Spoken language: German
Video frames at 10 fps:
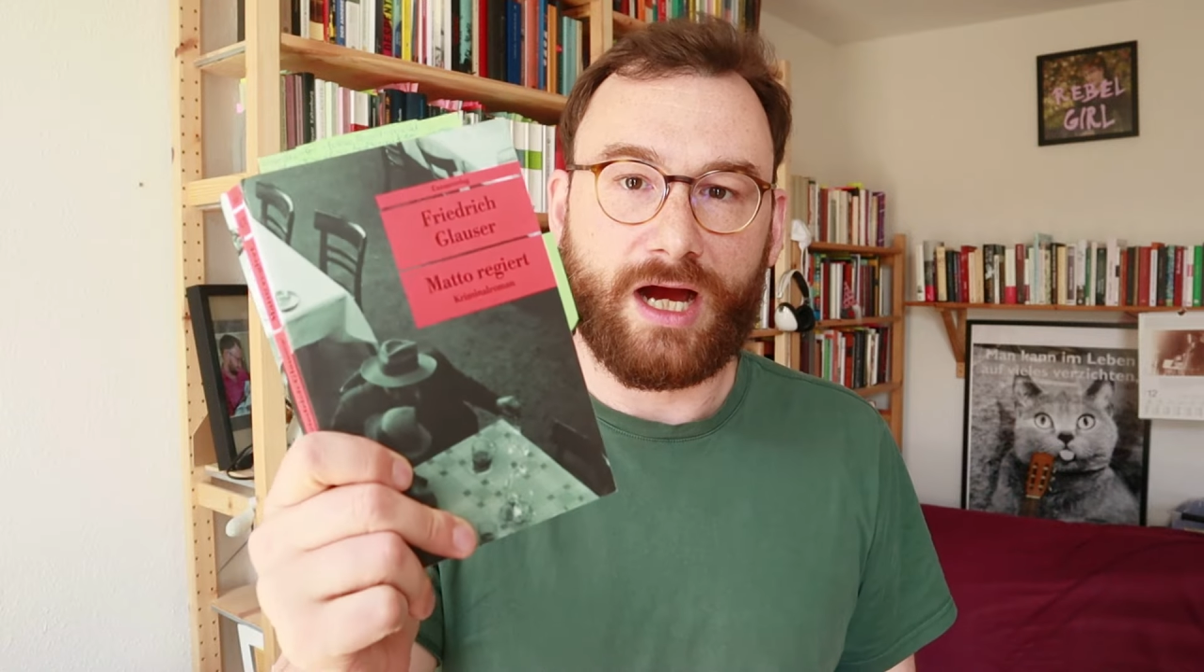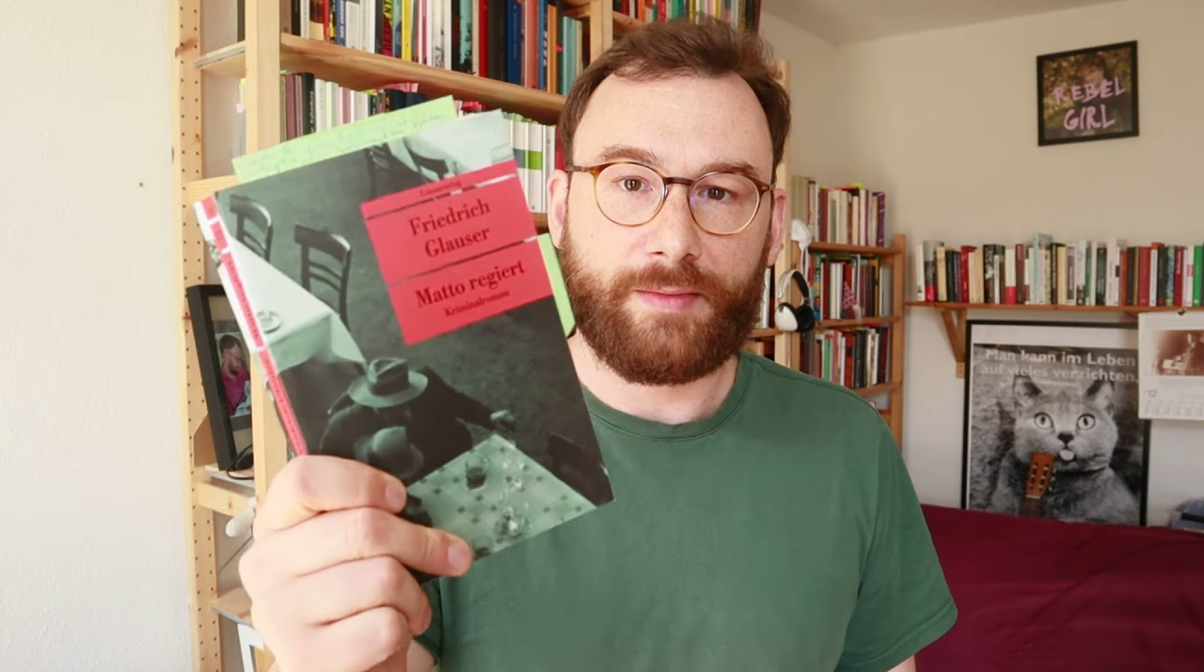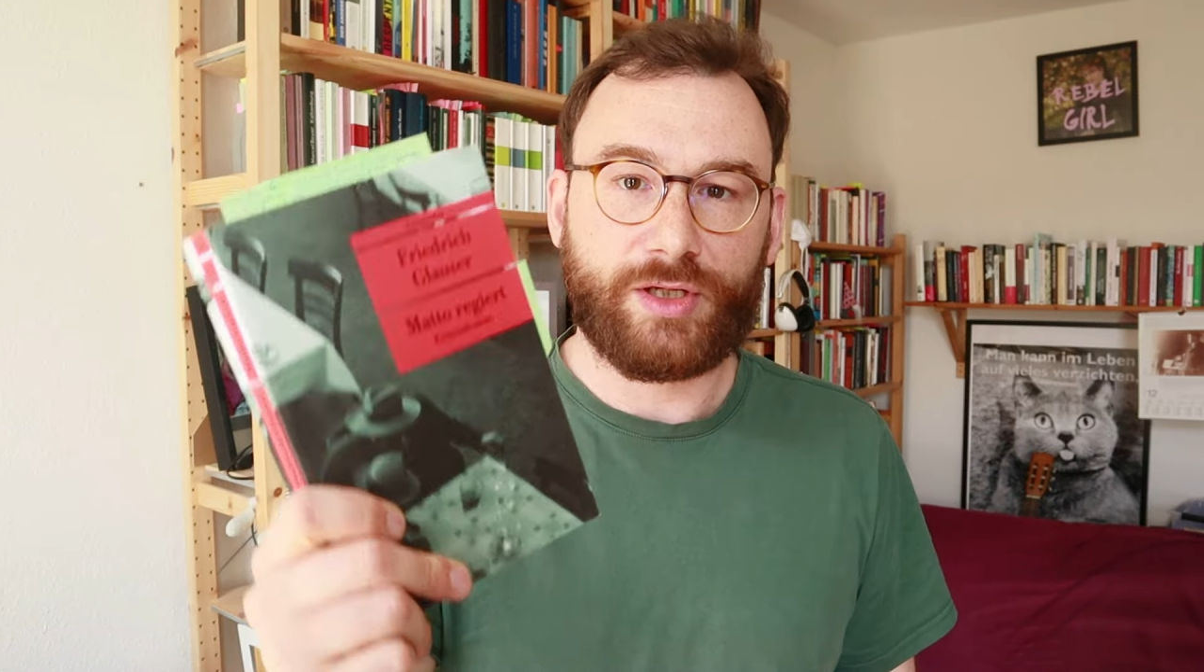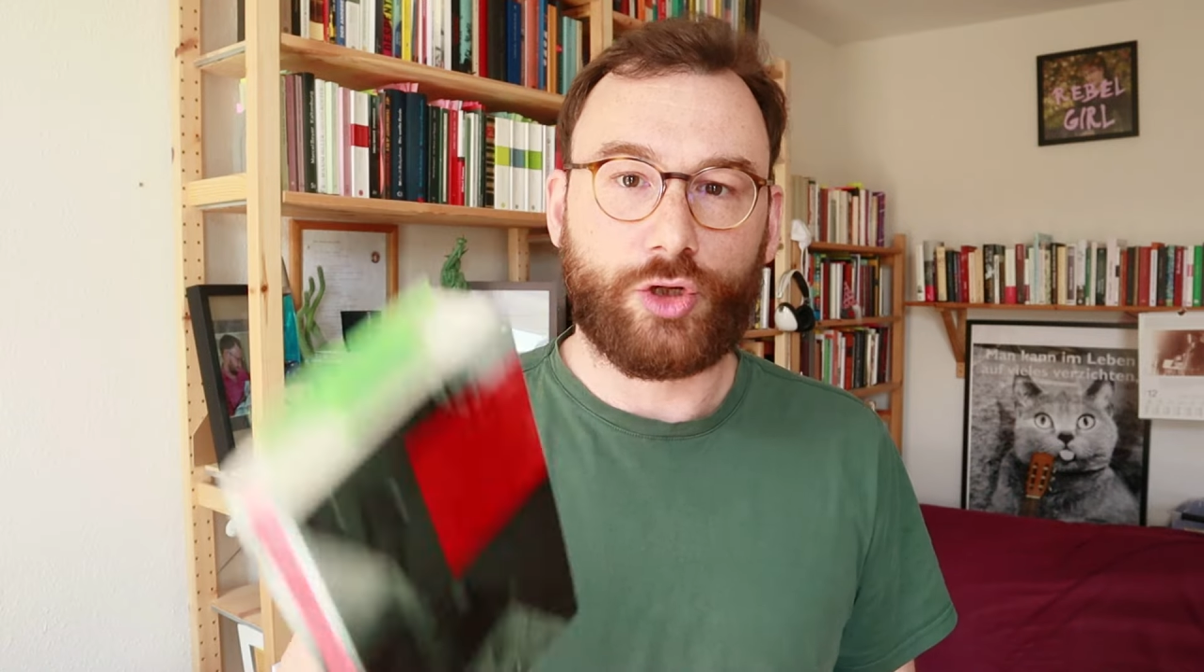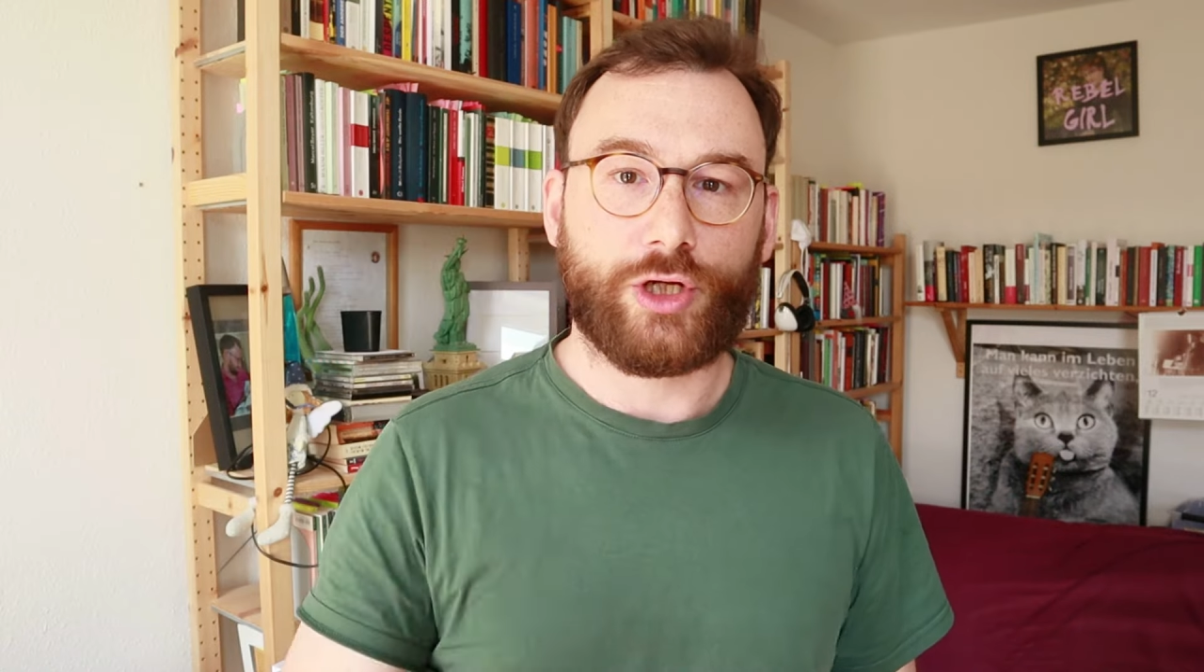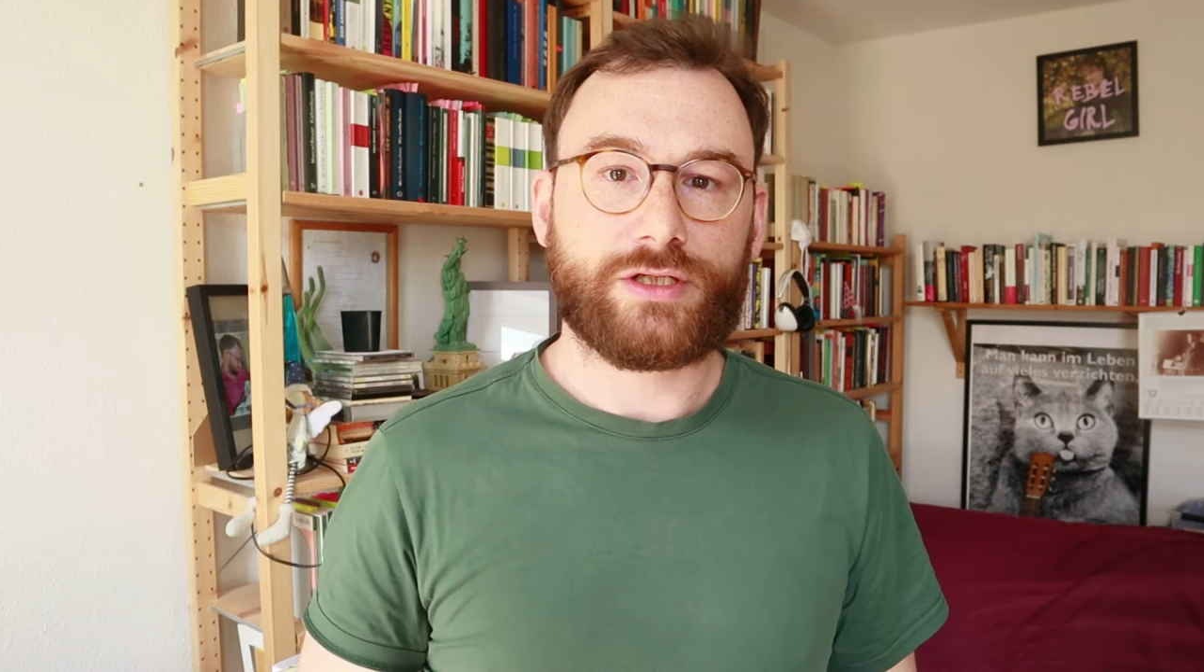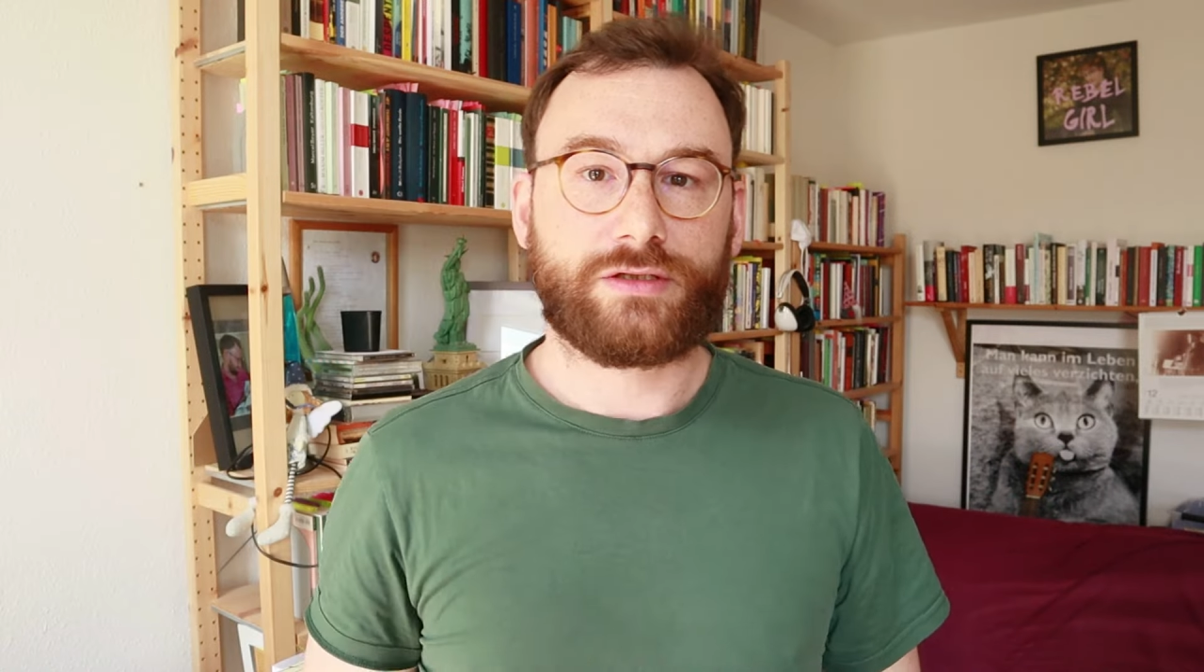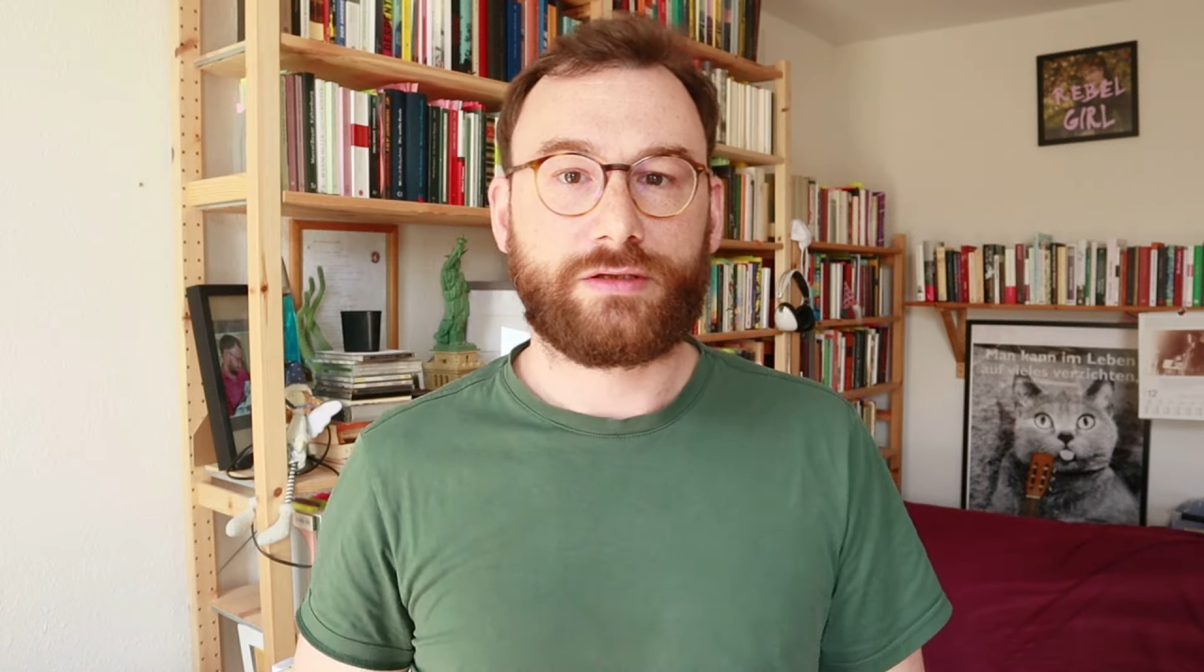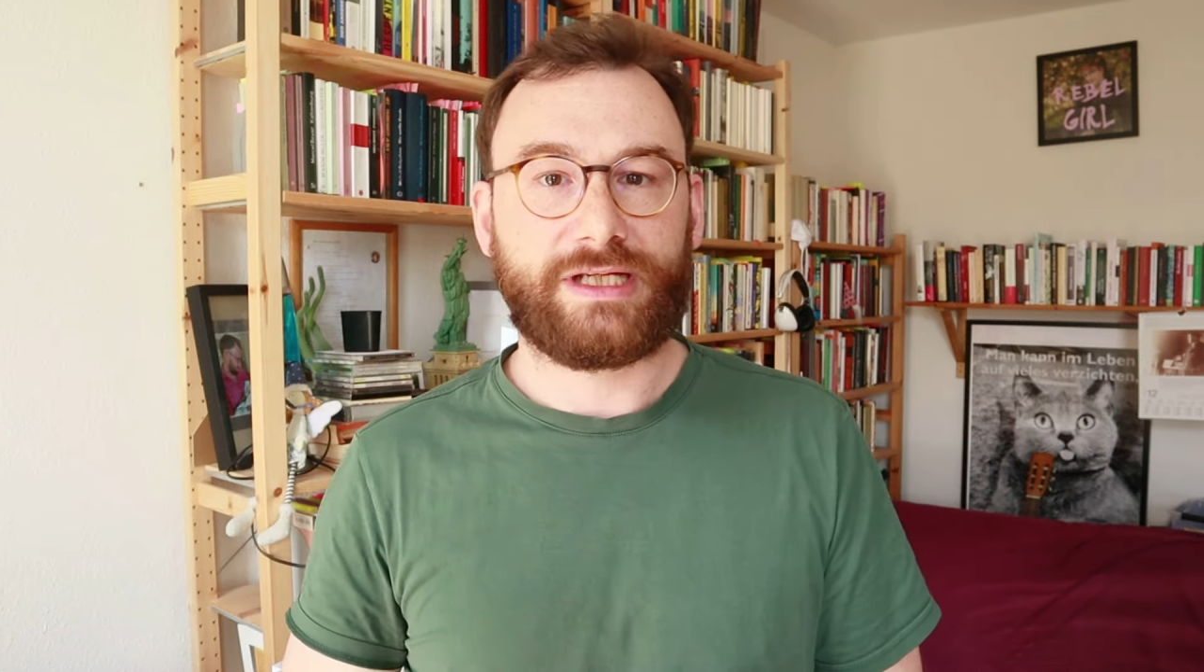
armen Leute,